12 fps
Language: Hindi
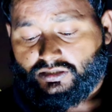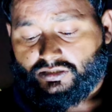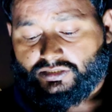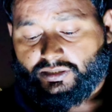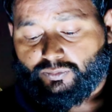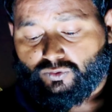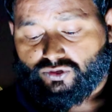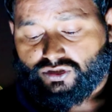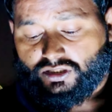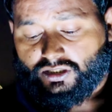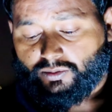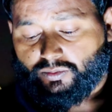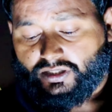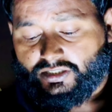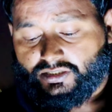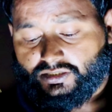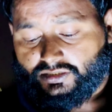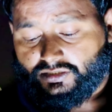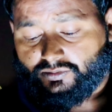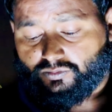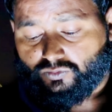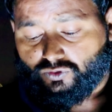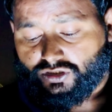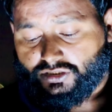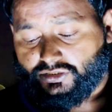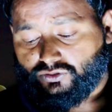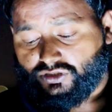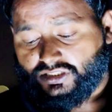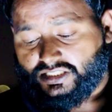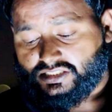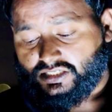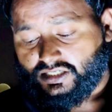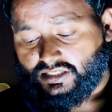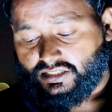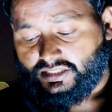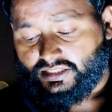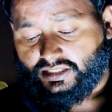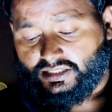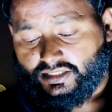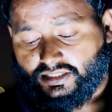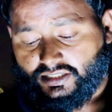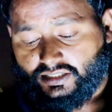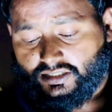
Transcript: ये पूछते हैं भाई मुझे न्यू डी लेना है